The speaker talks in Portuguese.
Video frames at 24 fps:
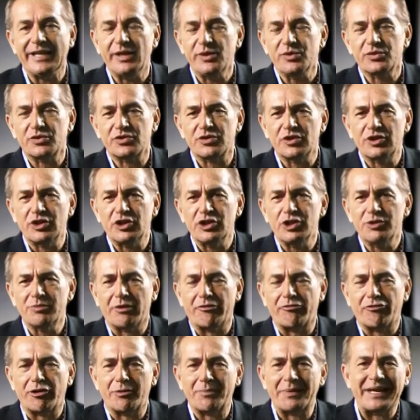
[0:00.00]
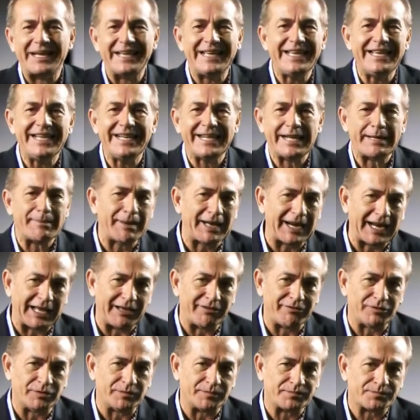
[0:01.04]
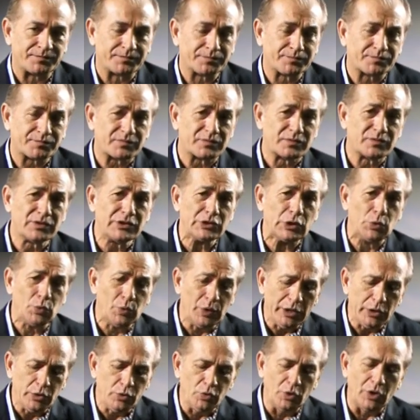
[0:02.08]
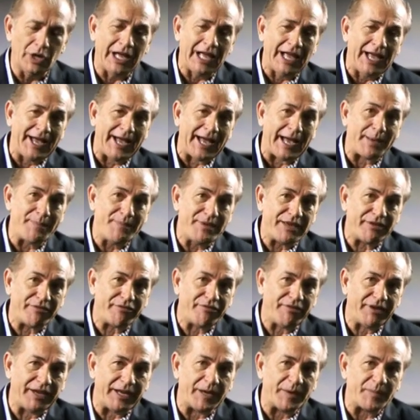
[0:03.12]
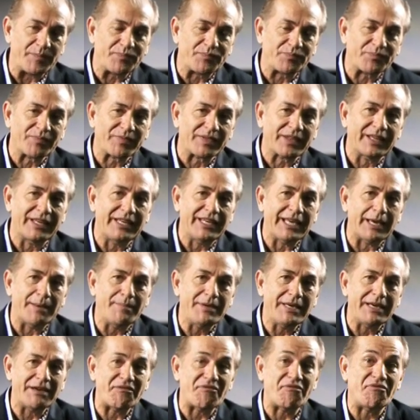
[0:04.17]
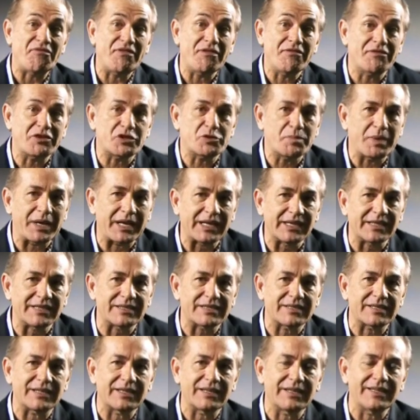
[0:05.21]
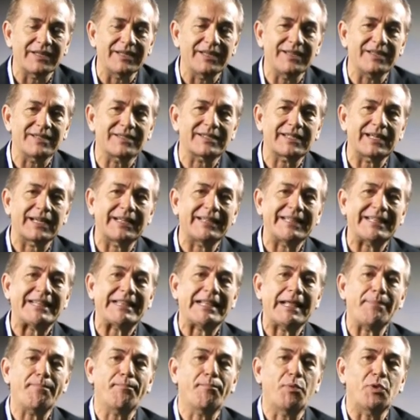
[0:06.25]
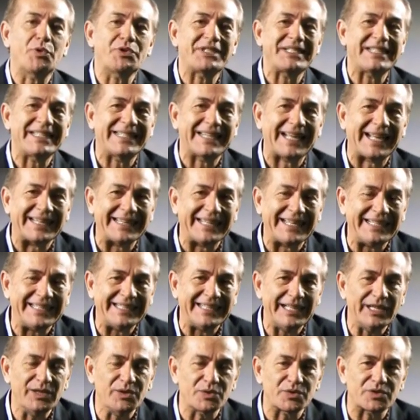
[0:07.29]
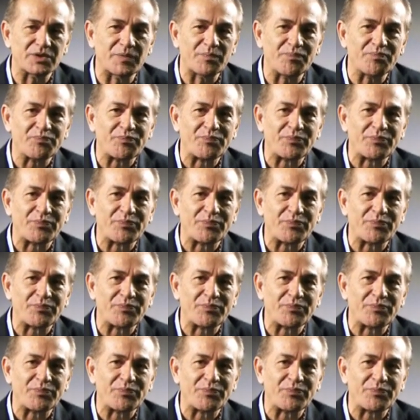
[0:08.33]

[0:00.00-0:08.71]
Deus de uma forma inabalável. Quando a minha fé e a minha viva esperança está depositada em Deus,